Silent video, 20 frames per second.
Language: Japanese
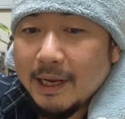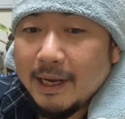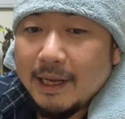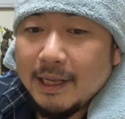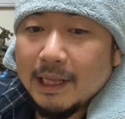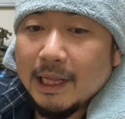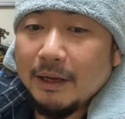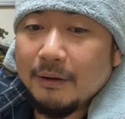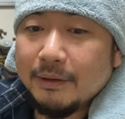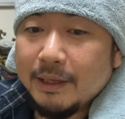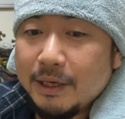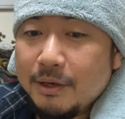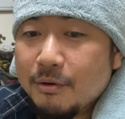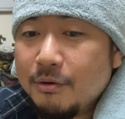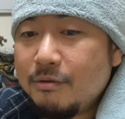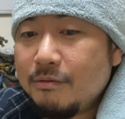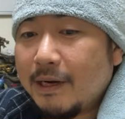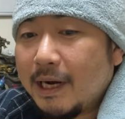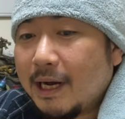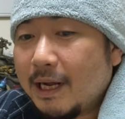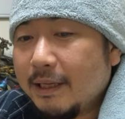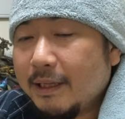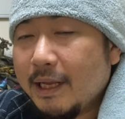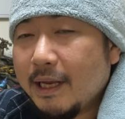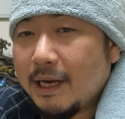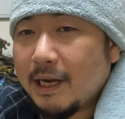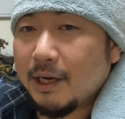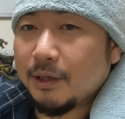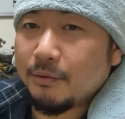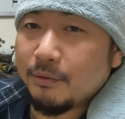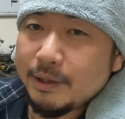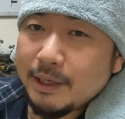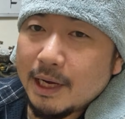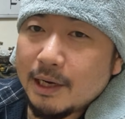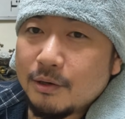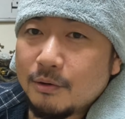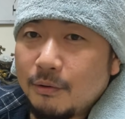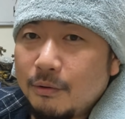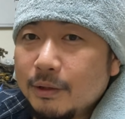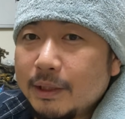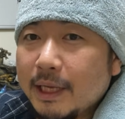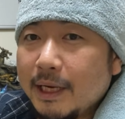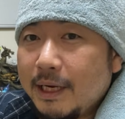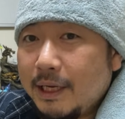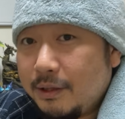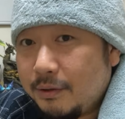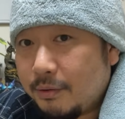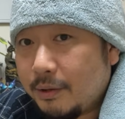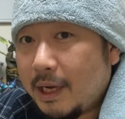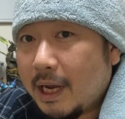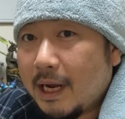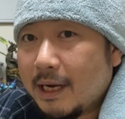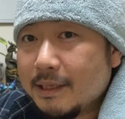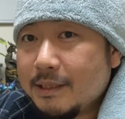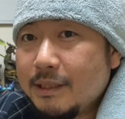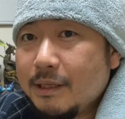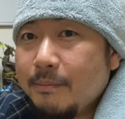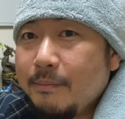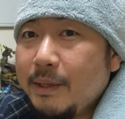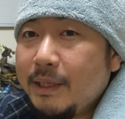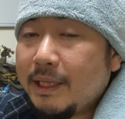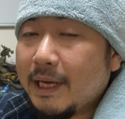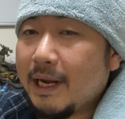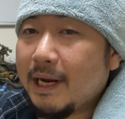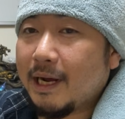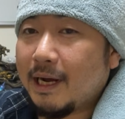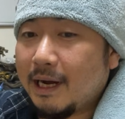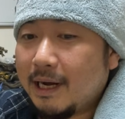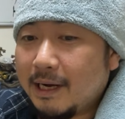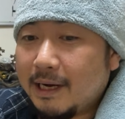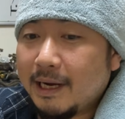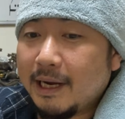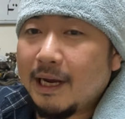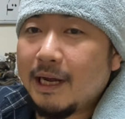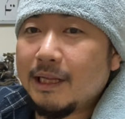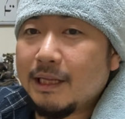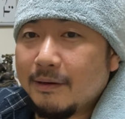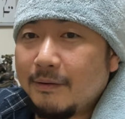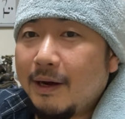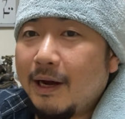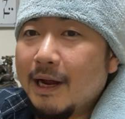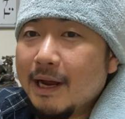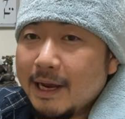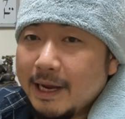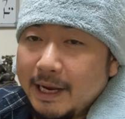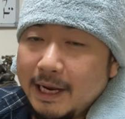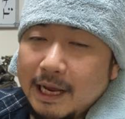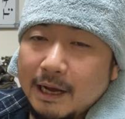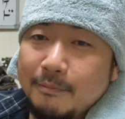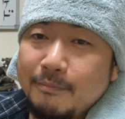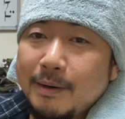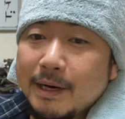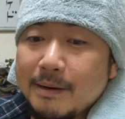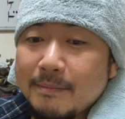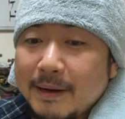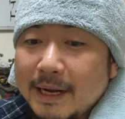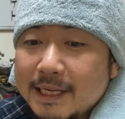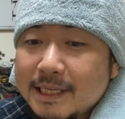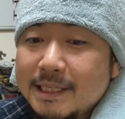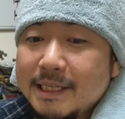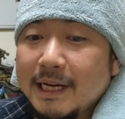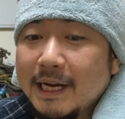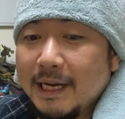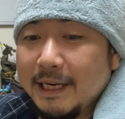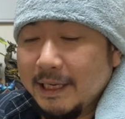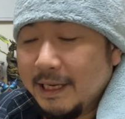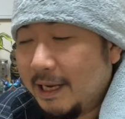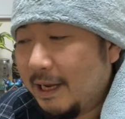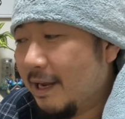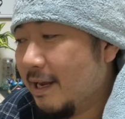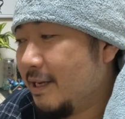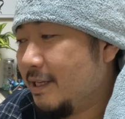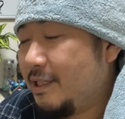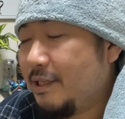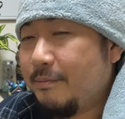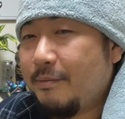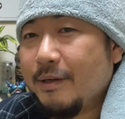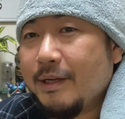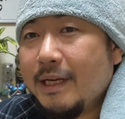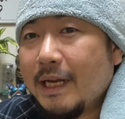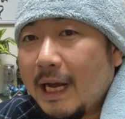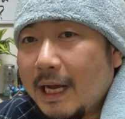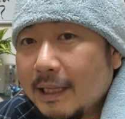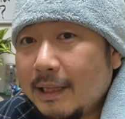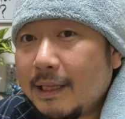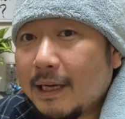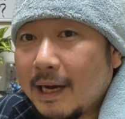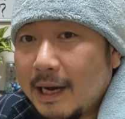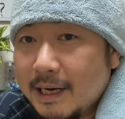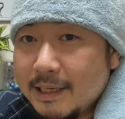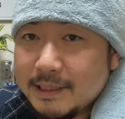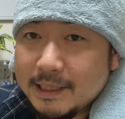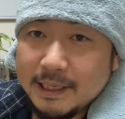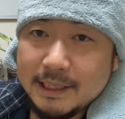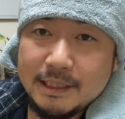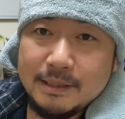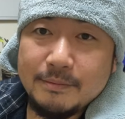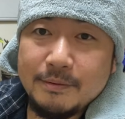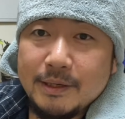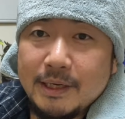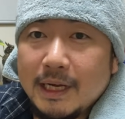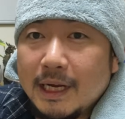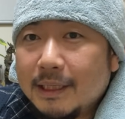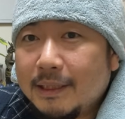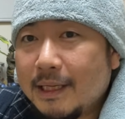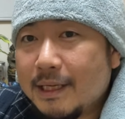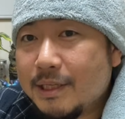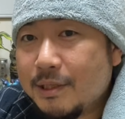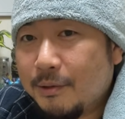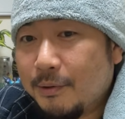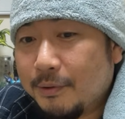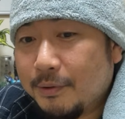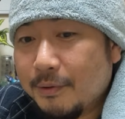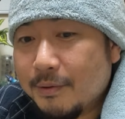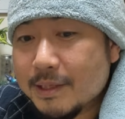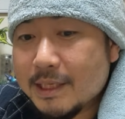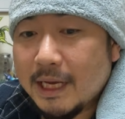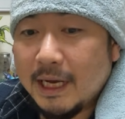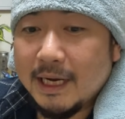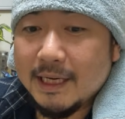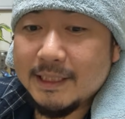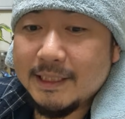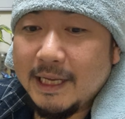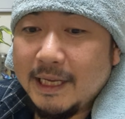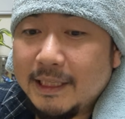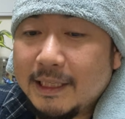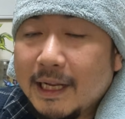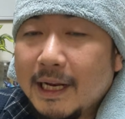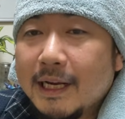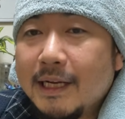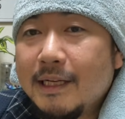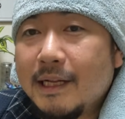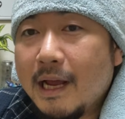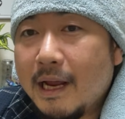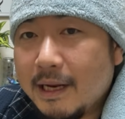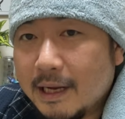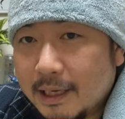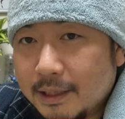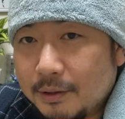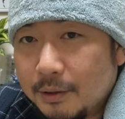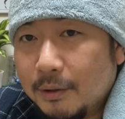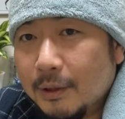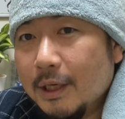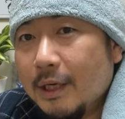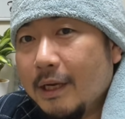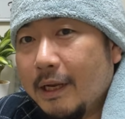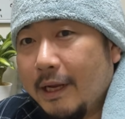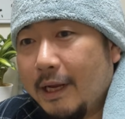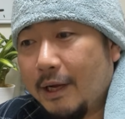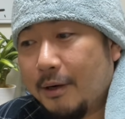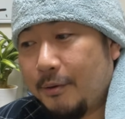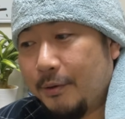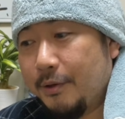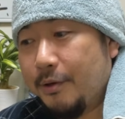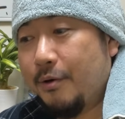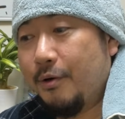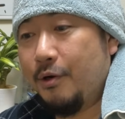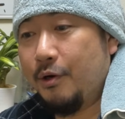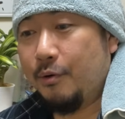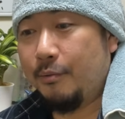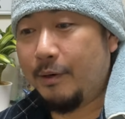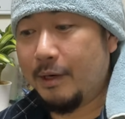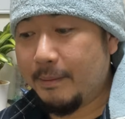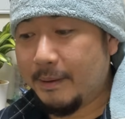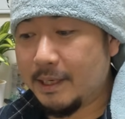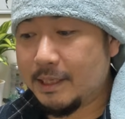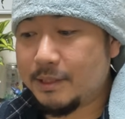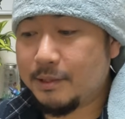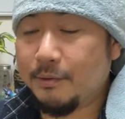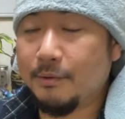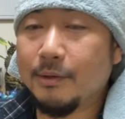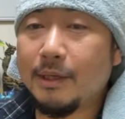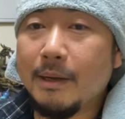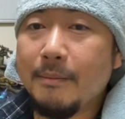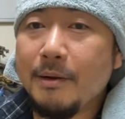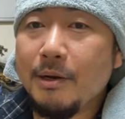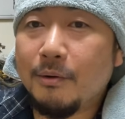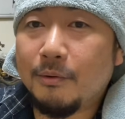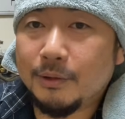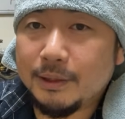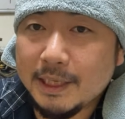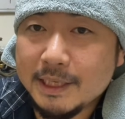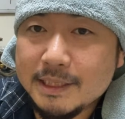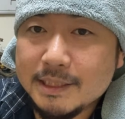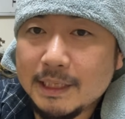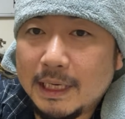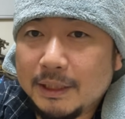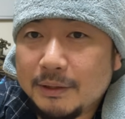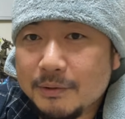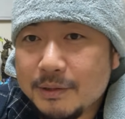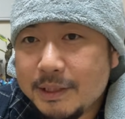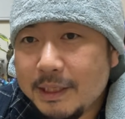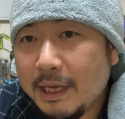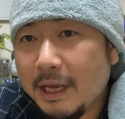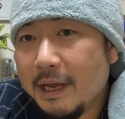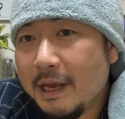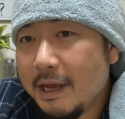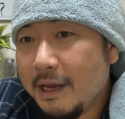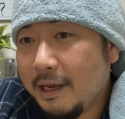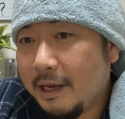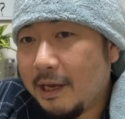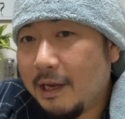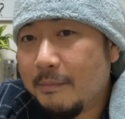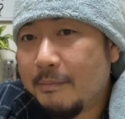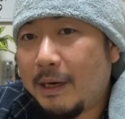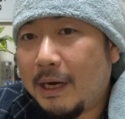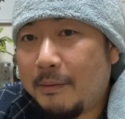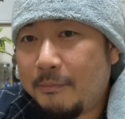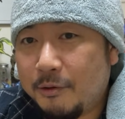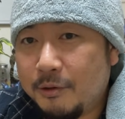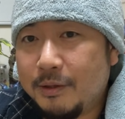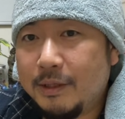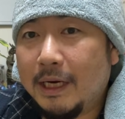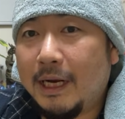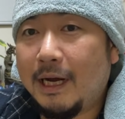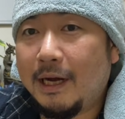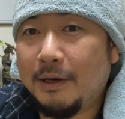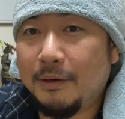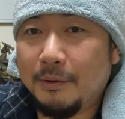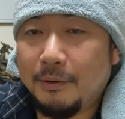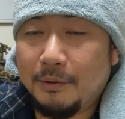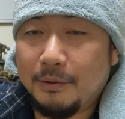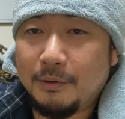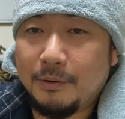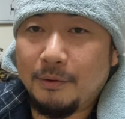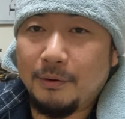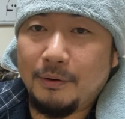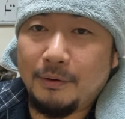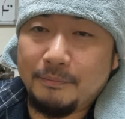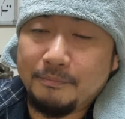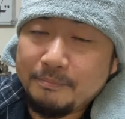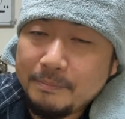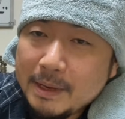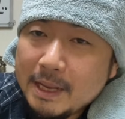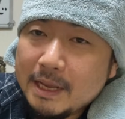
えー、なので、よくわかんないから、とにかく大手に行っときゃ安心みたいな考え方は、えー、やっぱり間違いで、自分に合った会社、自分に合った仕事を探していただきたいなと、えー、このように思います。そのためのお手伝いとして、して、えー、まあ僕が、あの、こ